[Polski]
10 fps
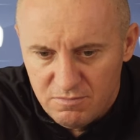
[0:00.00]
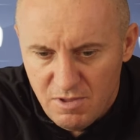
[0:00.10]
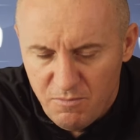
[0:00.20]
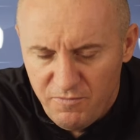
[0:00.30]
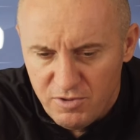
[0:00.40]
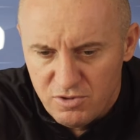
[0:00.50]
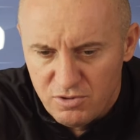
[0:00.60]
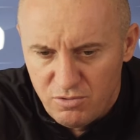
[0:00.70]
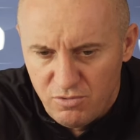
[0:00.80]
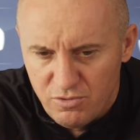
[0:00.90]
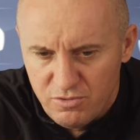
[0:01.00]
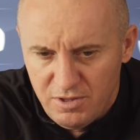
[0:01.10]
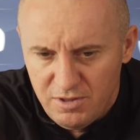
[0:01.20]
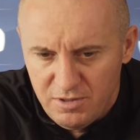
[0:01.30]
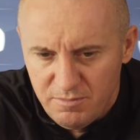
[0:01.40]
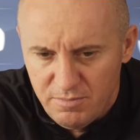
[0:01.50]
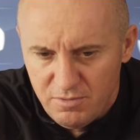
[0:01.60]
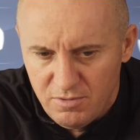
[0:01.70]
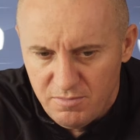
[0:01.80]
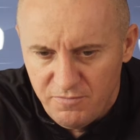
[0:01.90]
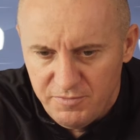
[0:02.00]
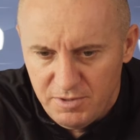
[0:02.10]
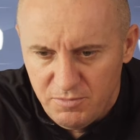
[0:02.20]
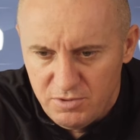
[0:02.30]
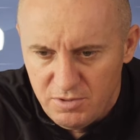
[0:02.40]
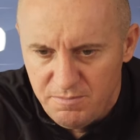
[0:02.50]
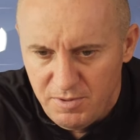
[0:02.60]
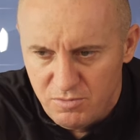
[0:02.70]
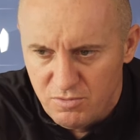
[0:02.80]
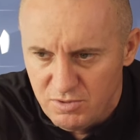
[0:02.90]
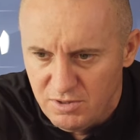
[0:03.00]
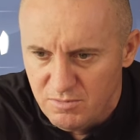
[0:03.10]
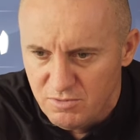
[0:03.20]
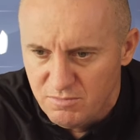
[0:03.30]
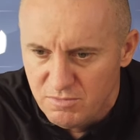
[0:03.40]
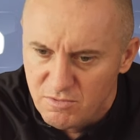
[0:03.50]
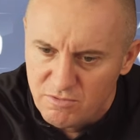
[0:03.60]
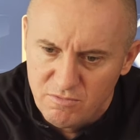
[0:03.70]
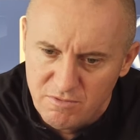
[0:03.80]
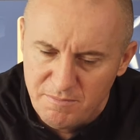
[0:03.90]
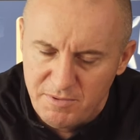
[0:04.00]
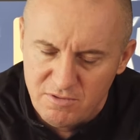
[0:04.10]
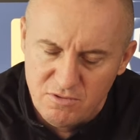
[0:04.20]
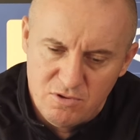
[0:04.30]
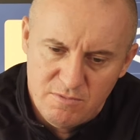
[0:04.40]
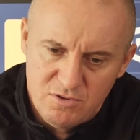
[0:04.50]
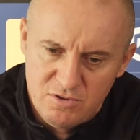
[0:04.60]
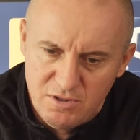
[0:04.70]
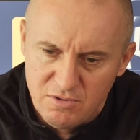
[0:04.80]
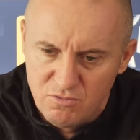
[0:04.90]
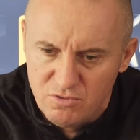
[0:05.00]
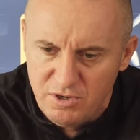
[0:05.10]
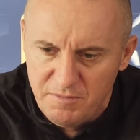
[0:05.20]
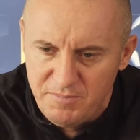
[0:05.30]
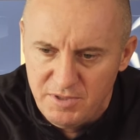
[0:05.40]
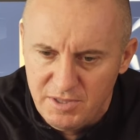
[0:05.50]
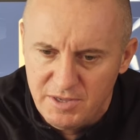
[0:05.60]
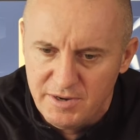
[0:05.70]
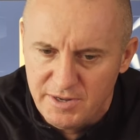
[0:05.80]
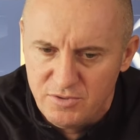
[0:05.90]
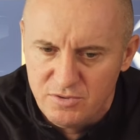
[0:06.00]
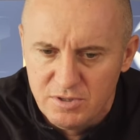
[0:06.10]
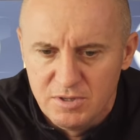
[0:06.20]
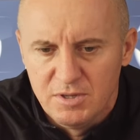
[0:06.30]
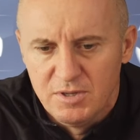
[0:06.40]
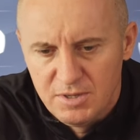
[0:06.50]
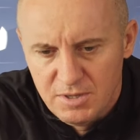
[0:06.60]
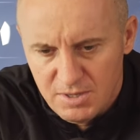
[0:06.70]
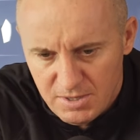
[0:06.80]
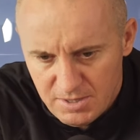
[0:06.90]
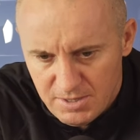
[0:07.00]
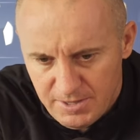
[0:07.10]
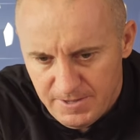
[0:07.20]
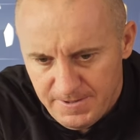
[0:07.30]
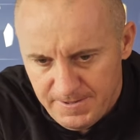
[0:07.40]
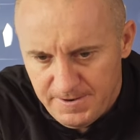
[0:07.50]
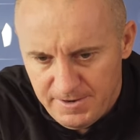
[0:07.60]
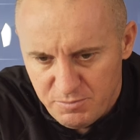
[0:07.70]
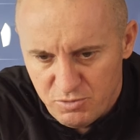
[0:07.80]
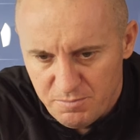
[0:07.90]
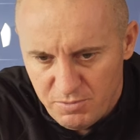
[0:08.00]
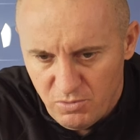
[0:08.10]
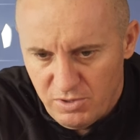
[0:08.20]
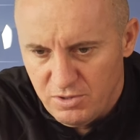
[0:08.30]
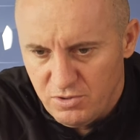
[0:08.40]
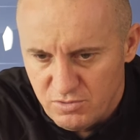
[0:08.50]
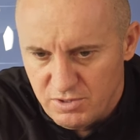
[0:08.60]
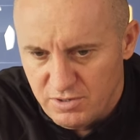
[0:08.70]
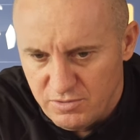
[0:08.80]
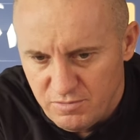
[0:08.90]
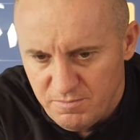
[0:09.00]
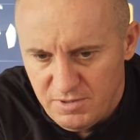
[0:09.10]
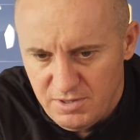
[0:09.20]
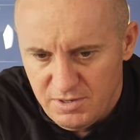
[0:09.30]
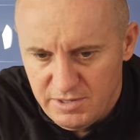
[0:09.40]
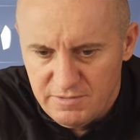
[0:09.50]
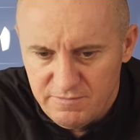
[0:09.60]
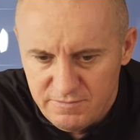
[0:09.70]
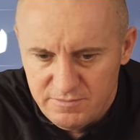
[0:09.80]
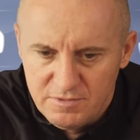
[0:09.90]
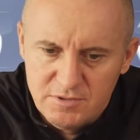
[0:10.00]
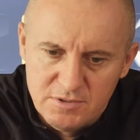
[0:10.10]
nie mówię, że drugorzędny, bo mówiłem o tym pierwszorzędnym, żeby po prostu zaprezentować się dużo lepiej i grać E, lepszą piłkę niż graliśmy, ale w, e,